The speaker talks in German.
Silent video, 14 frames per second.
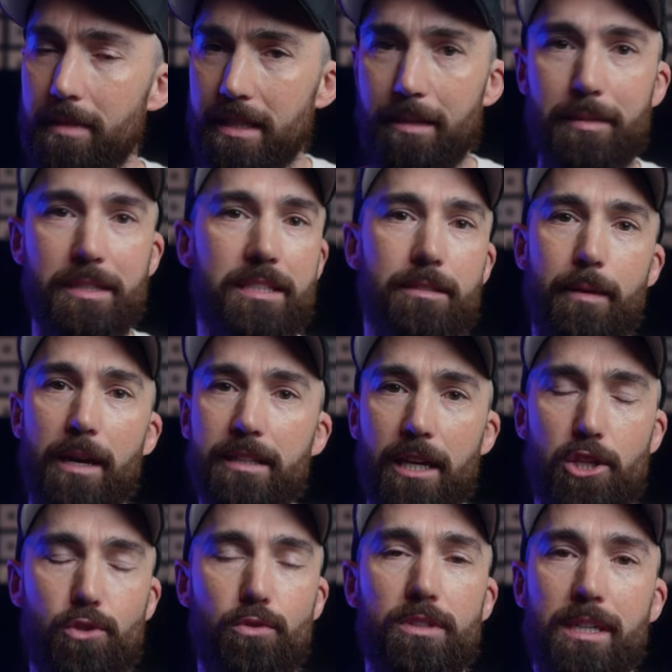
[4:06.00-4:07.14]
ich sag mal, zwei,
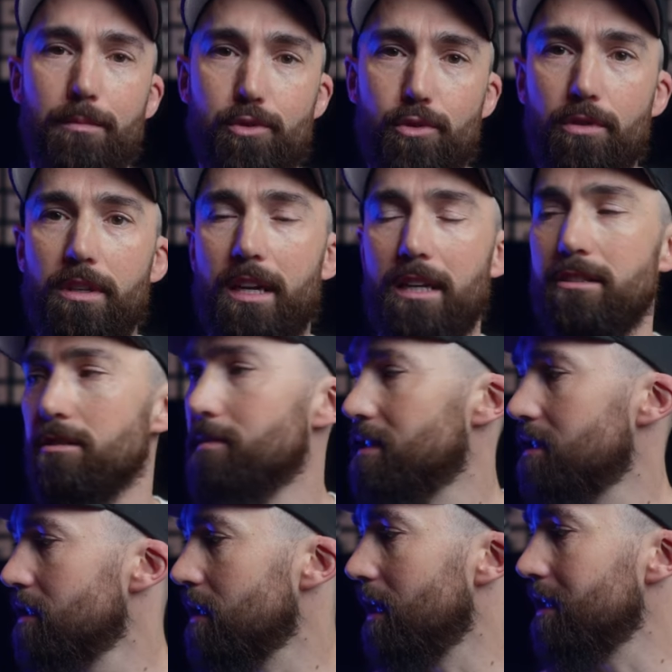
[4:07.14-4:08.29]
drei Stunden am Stück kannst du mit
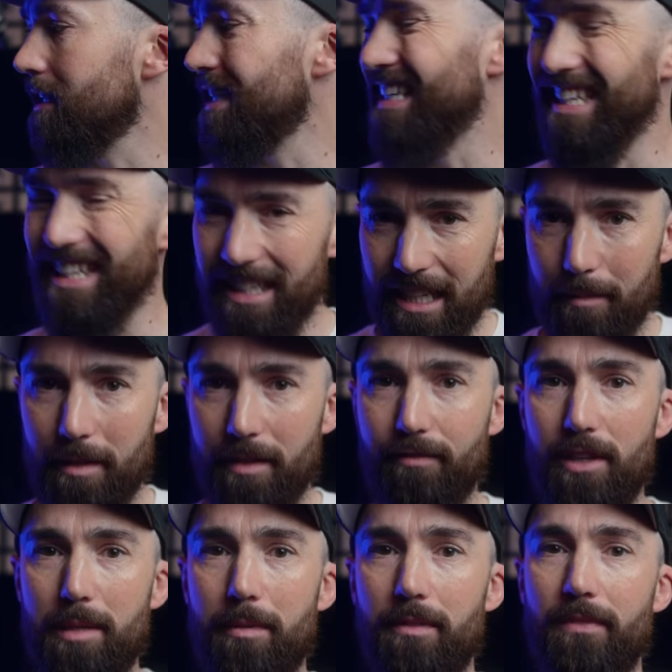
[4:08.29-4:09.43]
Sicherheit nicht damit
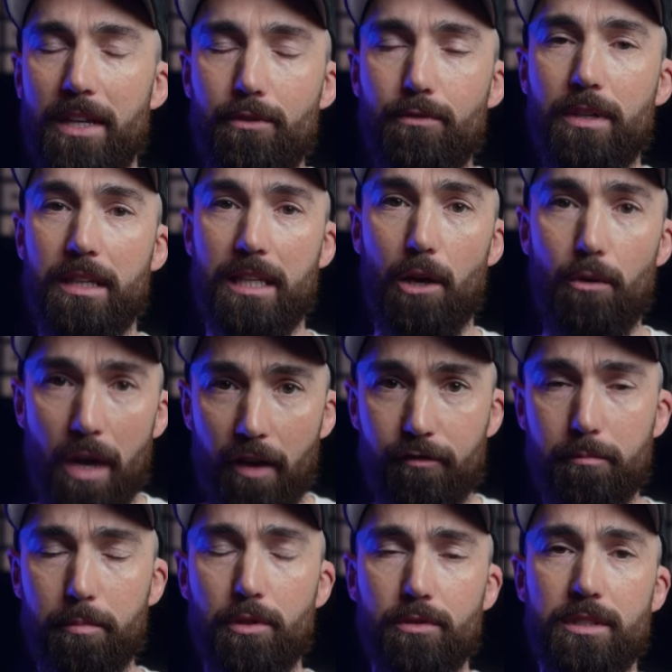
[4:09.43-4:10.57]
filmen, wenn du ihn
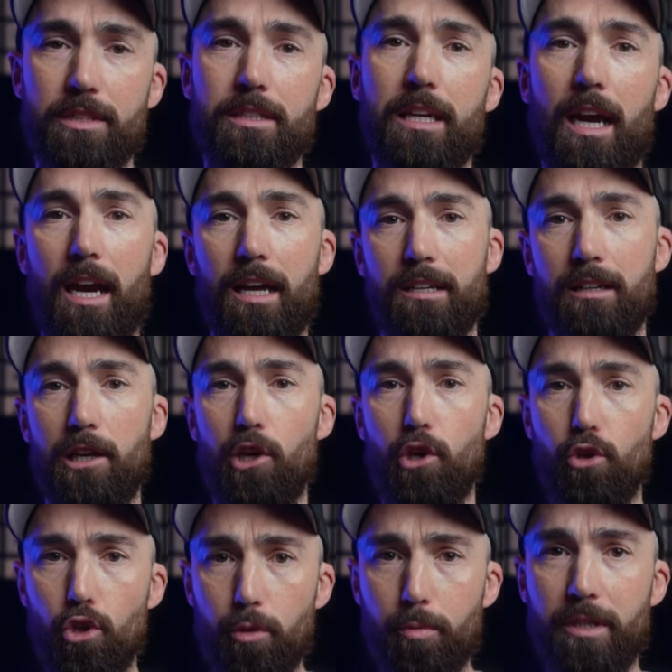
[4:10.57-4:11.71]
dauerhaft benutzt, gerade
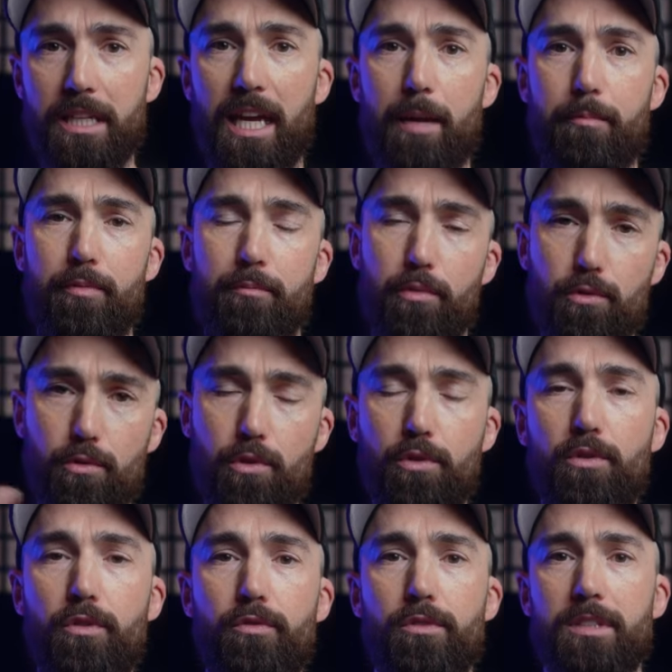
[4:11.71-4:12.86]
über die App
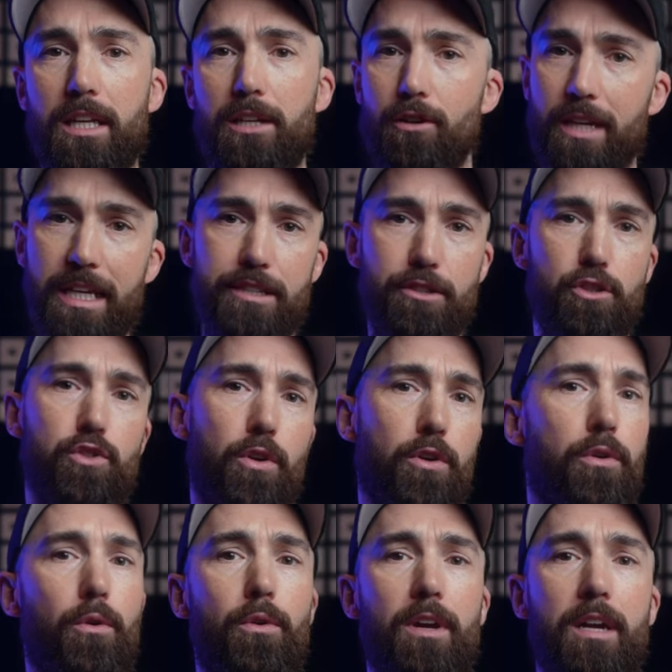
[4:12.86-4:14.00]
Bluetooth und dann noch
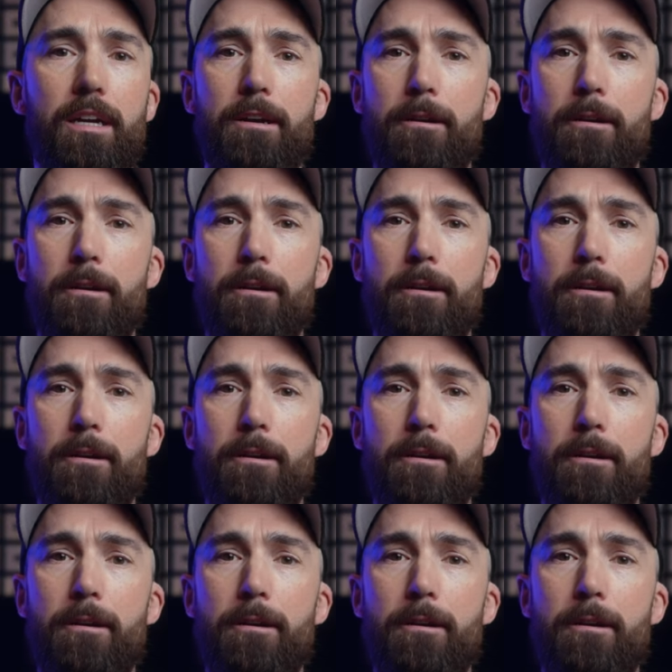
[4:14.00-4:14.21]
Gestensteuerung.